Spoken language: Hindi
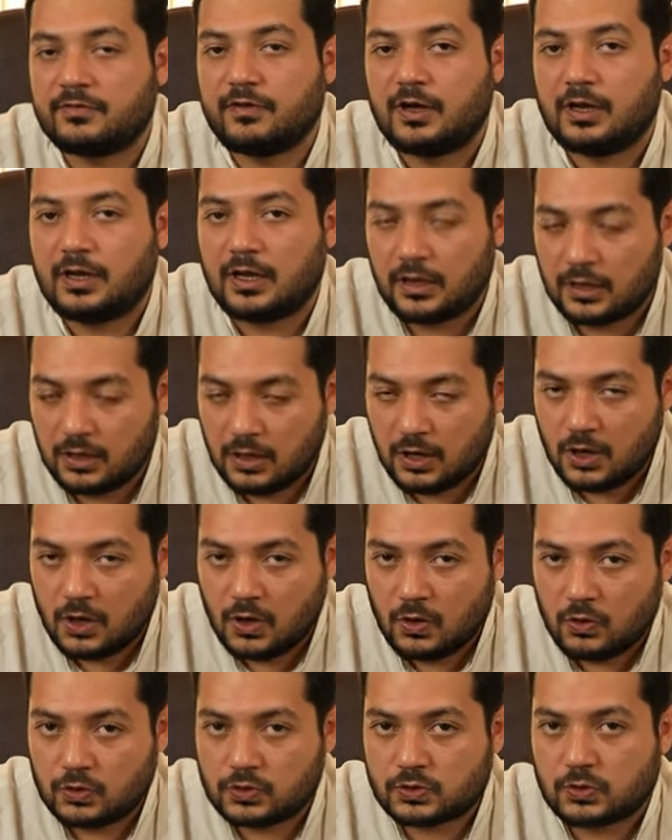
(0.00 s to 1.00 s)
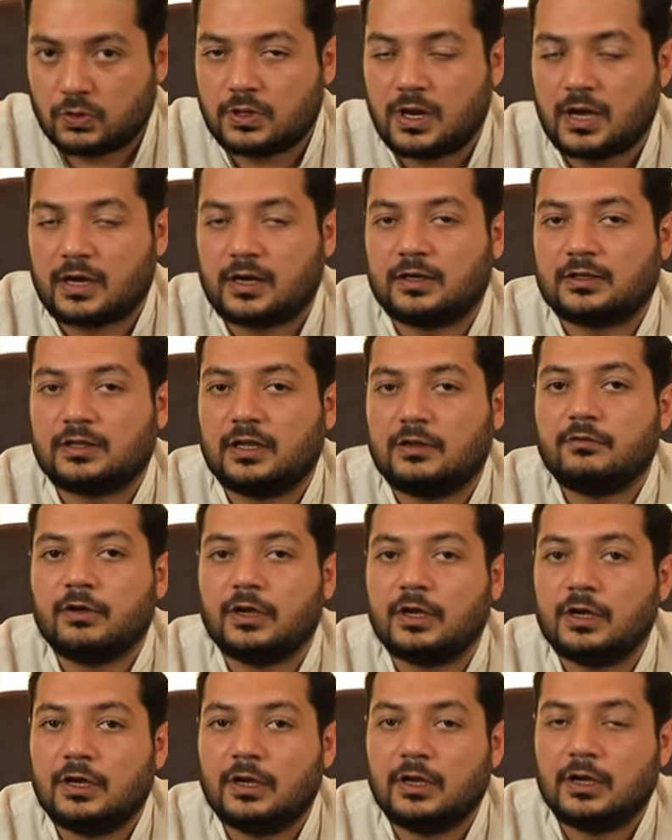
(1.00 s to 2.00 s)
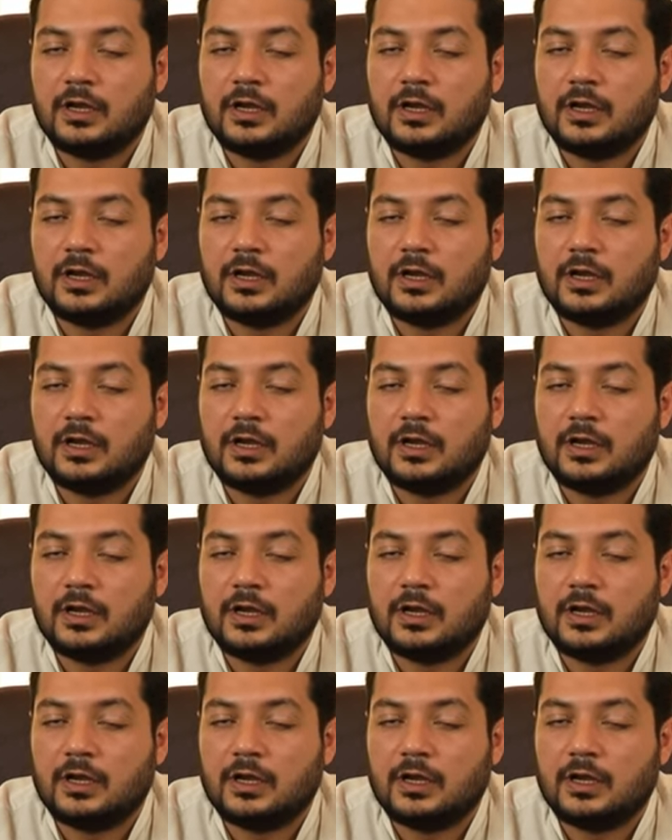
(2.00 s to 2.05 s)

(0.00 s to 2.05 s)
शेप वाला उसको ना करते हुए